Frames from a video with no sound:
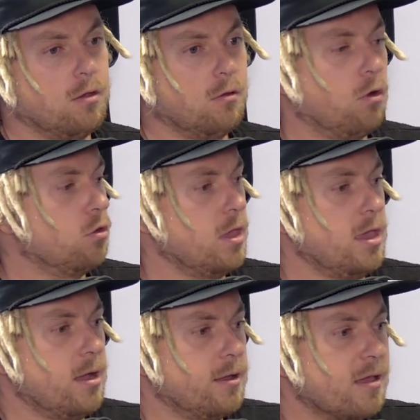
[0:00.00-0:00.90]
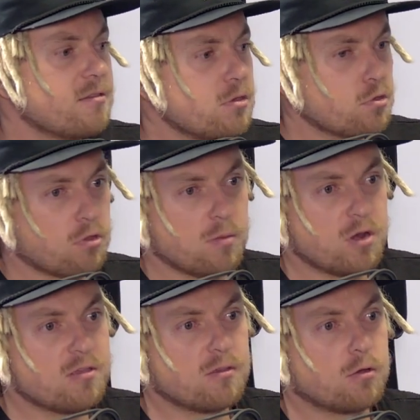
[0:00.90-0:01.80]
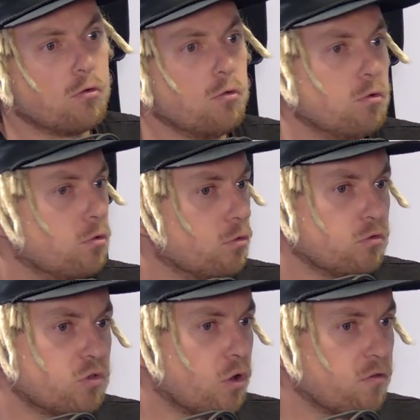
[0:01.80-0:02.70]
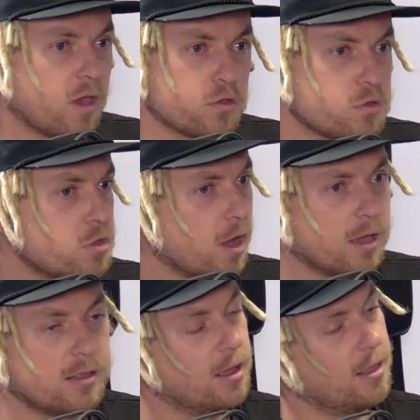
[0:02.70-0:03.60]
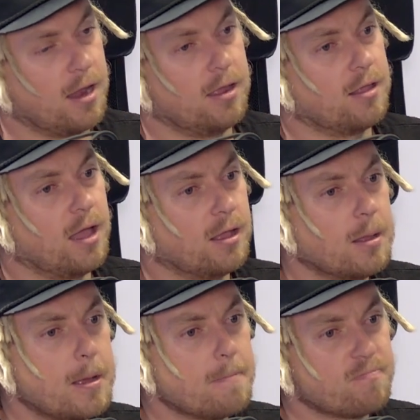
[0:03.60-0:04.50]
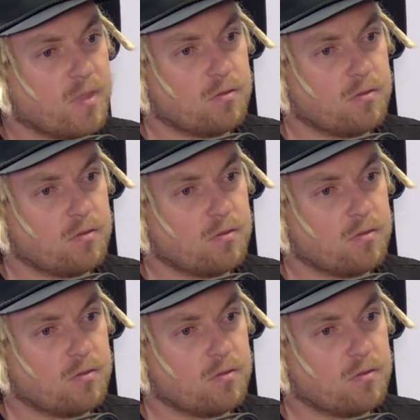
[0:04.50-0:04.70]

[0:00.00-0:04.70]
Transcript: o tej agresji czy o tym ryzyku zdrowia, życia i tak dalej, tak? Kiedy Więc